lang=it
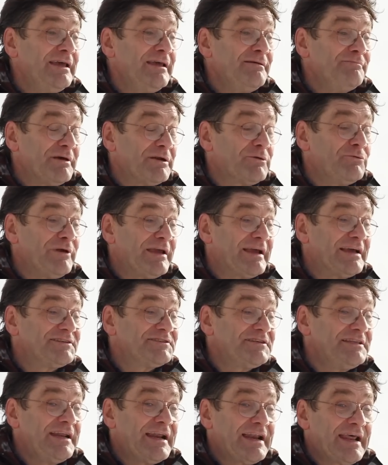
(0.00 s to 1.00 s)
per cui
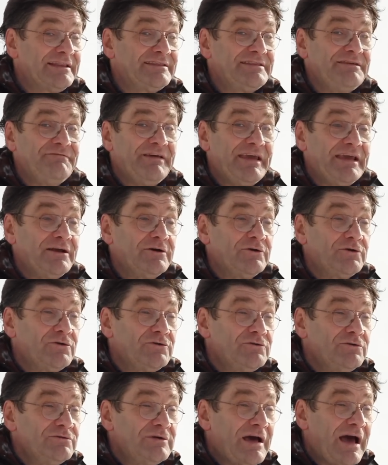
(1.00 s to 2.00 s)
Cassin e Ratti
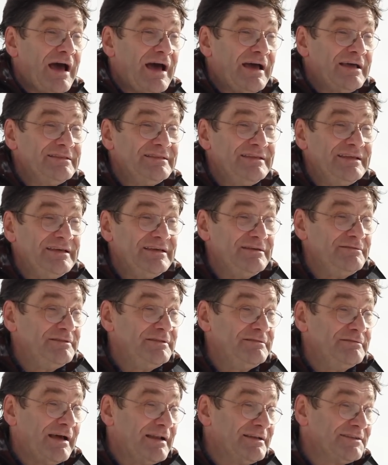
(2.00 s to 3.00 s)
vengono di,
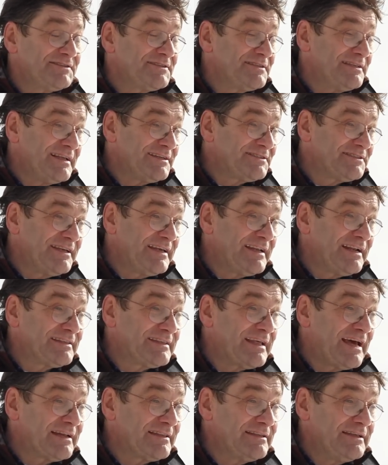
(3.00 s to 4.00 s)
di, al, la sera
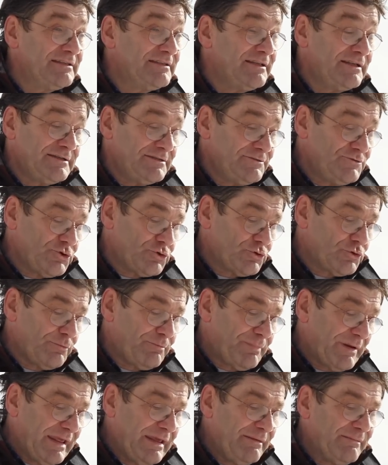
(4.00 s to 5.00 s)
tardi del giorno
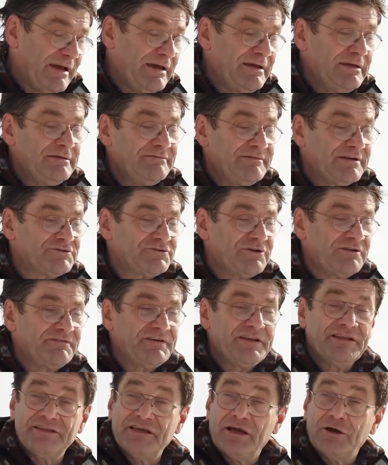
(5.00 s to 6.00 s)
prima, verso la fine di